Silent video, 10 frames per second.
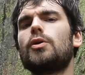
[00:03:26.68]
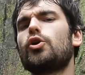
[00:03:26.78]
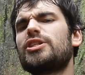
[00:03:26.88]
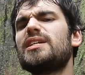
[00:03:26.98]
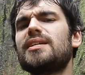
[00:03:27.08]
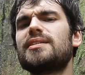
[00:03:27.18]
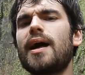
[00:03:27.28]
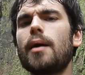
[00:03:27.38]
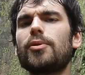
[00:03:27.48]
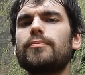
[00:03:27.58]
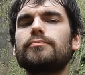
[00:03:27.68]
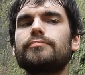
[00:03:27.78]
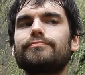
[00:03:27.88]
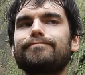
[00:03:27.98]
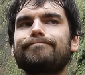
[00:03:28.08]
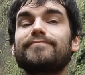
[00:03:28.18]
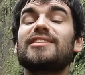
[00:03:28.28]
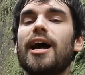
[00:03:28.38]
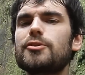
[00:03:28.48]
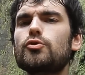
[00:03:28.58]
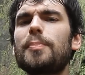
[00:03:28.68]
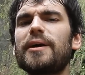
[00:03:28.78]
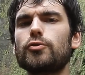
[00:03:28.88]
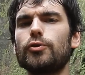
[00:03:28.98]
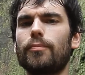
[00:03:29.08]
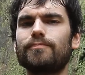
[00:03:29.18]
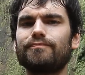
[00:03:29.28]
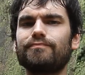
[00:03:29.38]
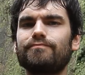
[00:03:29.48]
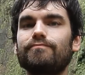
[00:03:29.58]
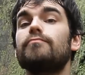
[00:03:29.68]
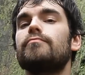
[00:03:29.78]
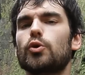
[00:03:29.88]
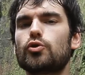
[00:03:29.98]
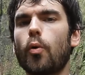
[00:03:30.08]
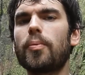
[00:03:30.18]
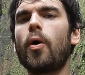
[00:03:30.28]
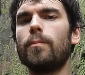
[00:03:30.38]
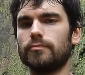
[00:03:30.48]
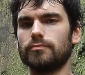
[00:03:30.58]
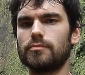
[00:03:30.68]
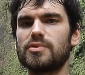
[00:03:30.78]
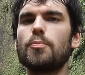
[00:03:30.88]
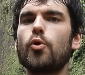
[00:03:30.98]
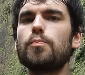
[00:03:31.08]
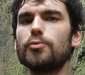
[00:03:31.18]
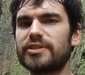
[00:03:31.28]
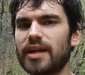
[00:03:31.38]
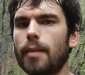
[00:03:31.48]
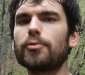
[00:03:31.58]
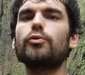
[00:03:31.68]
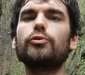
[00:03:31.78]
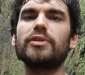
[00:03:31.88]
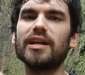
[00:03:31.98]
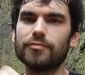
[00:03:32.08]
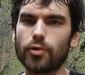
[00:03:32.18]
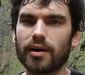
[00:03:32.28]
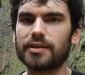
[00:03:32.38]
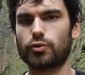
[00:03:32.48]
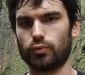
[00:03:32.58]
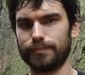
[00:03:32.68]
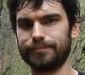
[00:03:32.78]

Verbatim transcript: quand je dis que c'est simple, ça reste super dur. Mais on se comprend, c'est beaucoup plus simple que d'aller voir là-dessous.